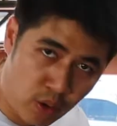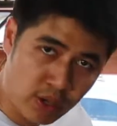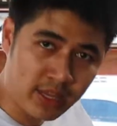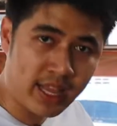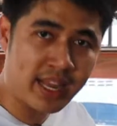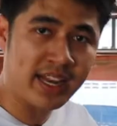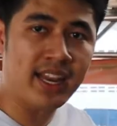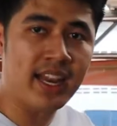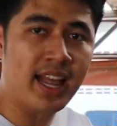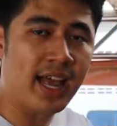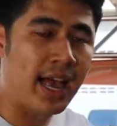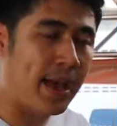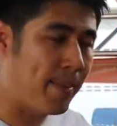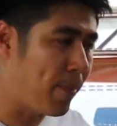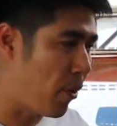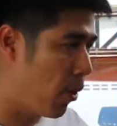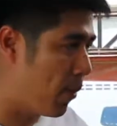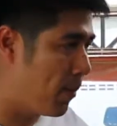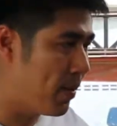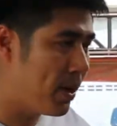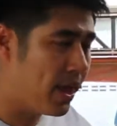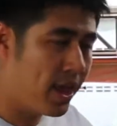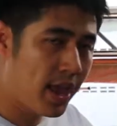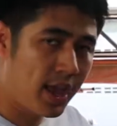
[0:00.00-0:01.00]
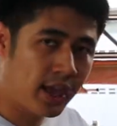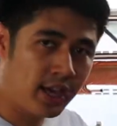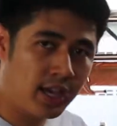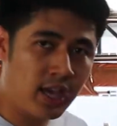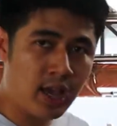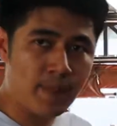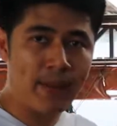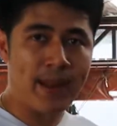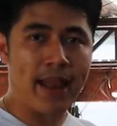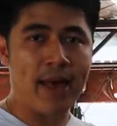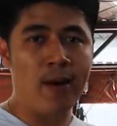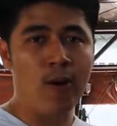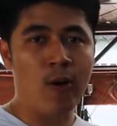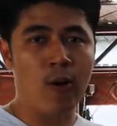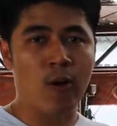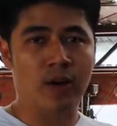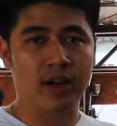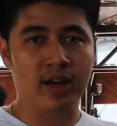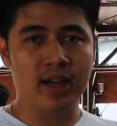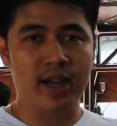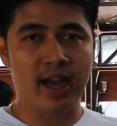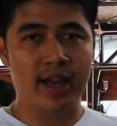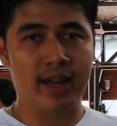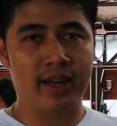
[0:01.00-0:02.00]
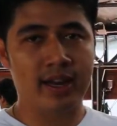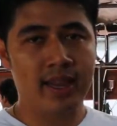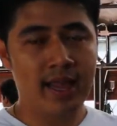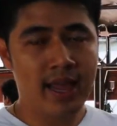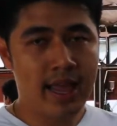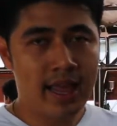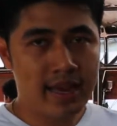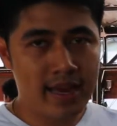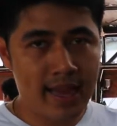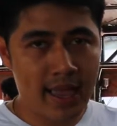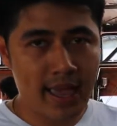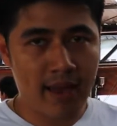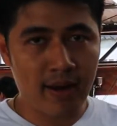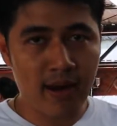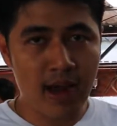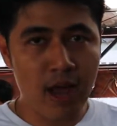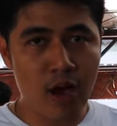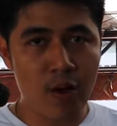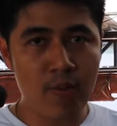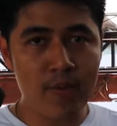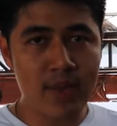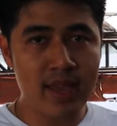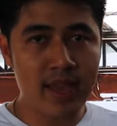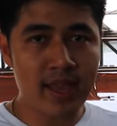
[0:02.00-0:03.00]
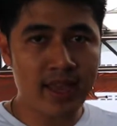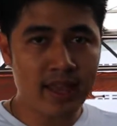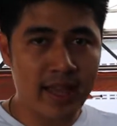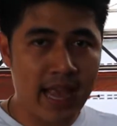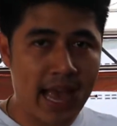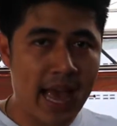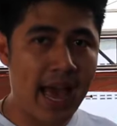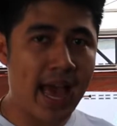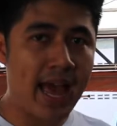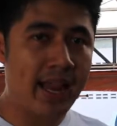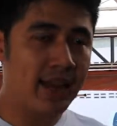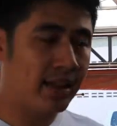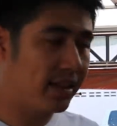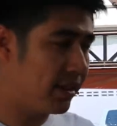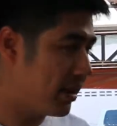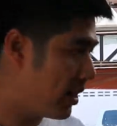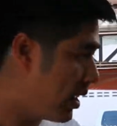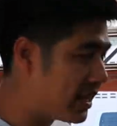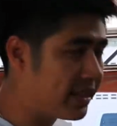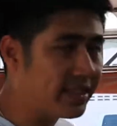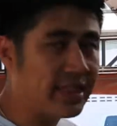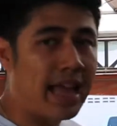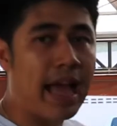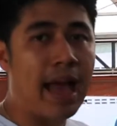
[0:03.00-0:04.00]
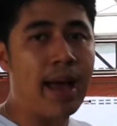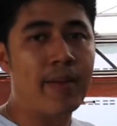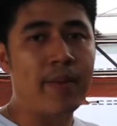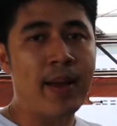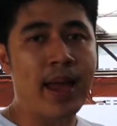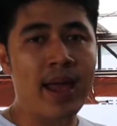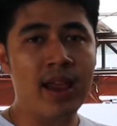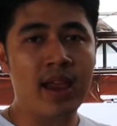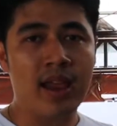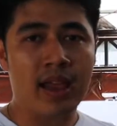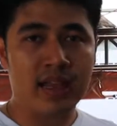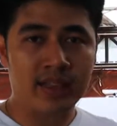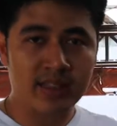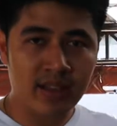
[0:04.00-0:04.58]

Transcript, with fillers: รถคันนี้นะครับผมเคลือบไปแล้ว 6 เดือน แล้วเรามีการติดตามให้